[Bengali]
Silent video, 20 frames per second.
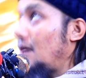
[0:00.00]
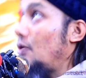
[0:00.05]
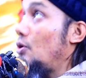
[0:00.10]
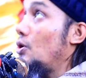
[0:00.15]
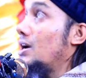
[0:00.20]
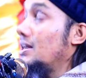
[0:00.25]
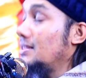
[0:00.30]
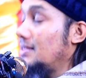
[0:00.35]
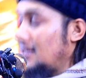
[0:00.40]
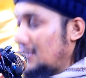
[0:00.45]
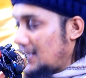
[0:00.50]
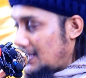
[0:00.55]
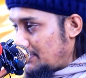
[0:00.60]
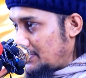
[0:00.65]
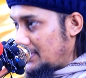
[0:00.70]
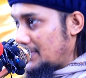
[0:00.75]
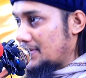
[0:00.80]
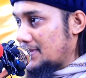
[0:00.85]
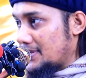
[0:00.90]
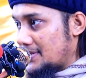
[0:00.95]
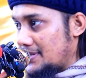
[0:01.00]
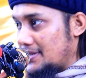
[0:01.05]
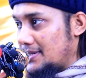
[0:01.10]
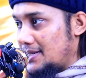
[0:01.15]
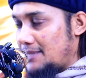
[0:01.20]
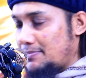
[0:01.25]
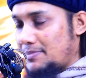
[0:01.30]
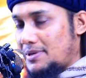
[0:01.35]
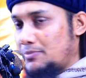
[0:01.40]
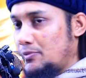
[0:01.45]
ওখান থেকে আপনি এসেছেন
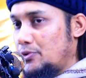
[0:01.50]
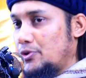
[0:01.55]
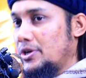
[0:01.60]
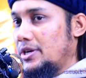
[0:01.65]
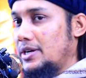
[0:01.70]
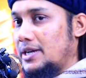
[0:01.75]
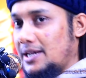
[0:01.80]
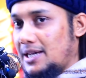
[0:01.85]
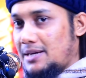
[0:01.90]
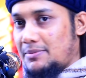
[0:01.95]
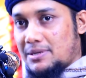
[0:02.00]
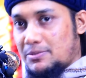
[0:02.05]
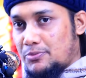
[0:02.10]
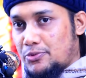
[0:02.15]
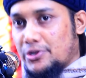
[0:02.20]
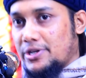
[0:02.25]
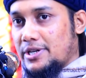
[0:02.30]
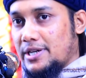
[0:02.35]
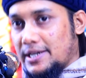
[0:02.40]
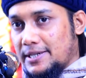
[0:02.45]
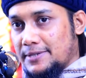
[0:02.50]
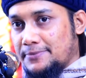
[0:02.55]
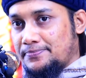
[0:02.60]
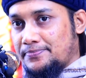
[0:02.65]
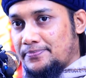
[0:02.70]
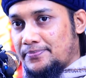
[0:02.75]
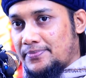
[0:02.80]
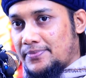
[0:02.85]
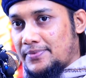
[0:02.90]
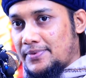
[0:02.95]
আপনার মনে নাই আমার মনে নাই
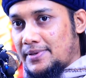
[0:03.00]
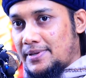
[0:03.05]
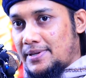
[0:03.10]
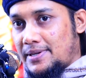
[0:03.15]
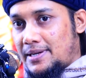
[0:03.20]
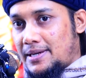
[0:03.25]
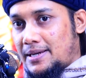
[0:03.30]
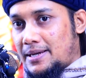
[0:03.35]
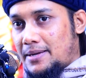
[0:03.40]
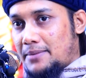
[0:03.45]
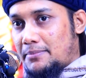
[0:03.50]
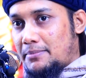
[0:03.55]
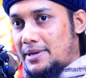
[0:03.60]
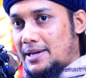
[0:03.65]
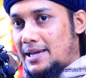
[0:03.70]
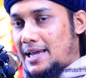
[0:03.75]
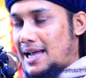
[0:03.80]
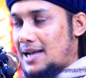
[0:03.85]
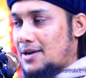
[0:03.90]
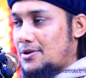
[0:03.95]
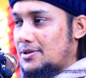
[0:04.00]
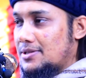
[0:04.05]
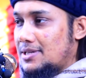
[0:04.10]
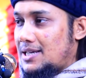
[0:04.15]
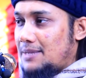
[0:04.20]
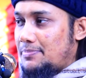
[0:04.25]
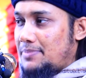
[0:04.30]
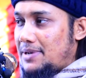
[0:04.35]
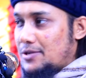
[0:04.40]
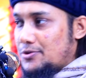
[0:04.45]
মানে এক
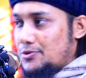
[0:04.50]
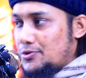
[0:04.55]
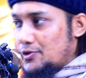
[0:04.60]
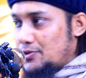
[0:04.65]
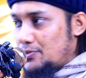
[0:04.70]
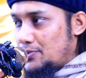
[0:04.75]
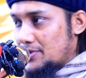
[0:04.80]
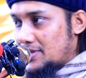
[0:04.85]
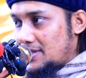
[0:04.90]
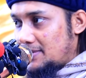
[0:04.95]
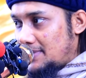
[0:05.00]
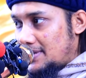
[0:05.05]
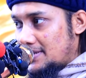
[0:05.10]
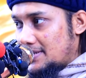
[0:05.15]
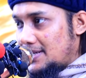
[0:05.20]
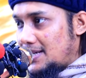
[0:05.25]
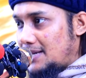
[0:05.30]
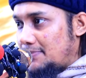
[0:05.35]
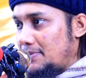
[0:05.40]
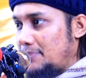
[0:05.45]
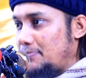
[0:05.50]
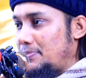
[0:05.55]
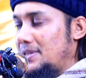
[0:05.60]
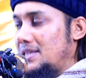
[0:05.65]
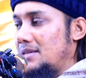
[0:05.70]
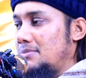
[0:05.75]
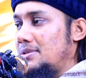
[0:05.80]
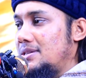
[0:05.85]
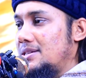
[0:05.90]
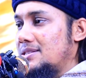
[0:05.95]
কথায় আপনি এতটুকু বুঝতে পারছেন আপনি
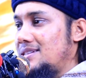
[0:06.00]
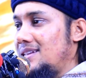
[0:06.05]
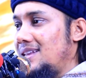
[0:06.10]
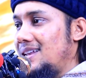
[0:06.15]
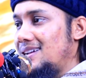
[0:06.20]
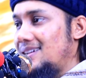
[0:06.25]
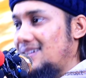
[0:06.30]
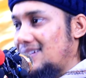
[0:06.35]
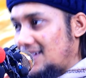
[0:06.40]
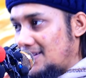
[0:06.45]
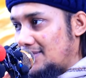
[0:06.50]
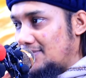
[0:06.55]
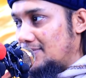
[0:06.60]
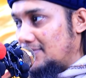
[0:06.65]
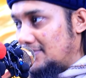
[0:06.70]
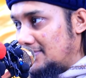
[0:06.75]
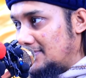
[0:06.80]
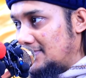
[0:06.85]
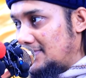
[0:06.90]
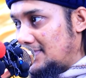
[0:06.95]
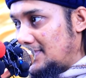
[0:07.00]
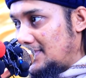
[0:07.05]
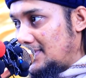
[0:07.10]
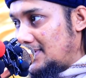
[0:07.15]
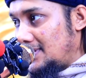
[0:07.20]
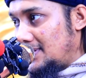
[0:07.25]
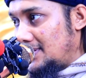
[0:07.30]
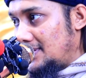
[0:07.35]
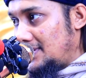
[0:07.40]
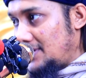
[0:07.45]
পৃথিবীতে ছিলেন না কিন্তু
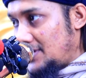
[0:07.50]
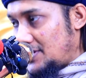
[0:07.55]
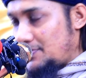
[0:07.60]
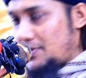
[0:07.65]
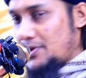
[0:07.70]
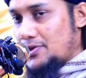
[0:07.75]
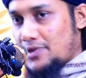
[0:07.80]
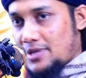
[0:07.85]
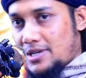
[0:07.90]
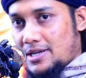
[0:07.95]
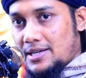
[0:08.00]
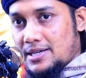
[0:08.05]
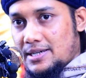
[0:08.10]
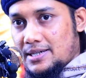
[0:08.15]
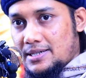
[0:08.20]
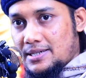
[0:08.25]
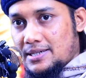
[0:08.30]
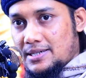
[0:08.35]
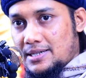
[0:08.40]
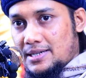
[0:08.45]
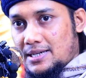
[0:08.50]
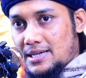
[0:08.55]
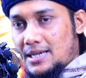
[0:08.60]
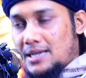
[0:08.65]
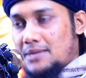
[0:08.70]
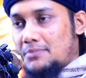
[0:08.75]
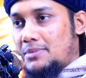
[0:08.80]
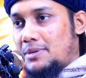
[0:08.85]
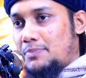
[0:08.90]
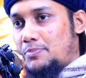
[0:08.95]
তিরিশ বছর আগে
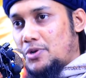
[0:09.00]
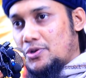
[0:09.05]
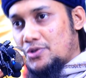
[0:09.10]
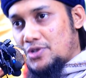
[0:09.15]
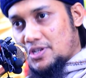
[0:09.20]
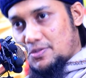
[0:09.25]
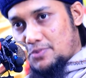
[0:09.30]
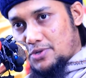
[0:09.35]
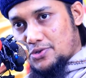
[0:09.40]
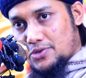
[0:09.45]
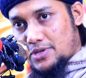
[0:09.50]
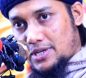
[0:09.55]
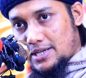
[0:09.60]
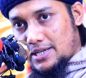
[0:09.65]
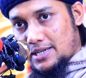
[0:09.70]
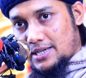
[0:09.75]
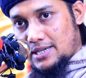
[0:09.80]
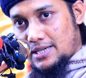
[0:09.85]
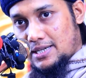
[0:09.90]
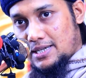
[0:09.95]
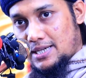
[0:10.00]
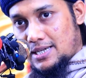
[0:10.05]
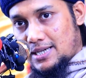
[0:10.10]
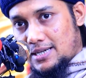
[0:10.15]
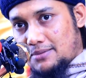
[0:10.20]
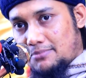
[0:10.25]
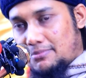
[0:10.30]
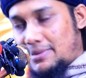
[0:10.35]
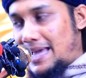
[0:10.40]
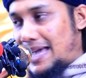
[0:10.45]
বা পঞ্চাশ বছর আগে
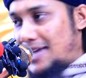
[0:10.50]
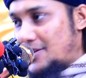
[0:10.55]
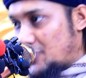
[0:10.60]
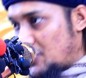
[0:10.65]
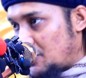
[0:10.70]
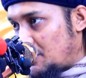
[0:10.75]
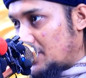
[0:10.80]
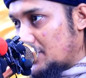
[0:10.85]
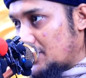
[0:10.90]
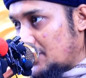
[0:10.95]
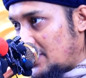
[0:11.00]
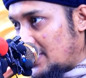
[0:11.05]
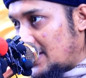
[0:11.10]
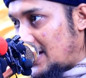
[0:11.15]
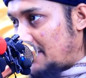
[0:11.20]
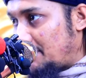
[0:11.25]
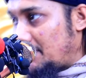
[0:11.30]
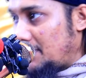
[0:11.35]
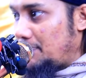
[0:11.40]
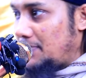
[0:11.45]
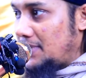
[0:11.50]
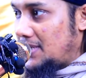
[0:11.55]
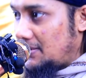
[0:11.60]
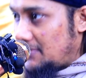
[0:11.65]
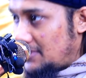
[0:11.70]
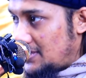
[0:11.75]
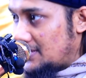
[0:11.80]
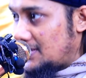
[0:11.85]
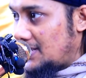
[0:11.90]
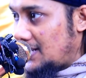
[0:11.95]
বা একশো বছর আগে আপনি
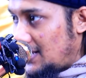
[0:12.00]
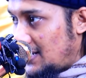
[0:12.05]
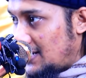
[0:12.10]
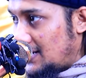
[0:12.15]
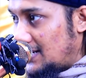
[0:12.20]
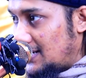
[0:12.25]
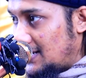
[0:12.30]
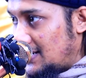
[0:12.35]
পৃথিবীতে ছিলেন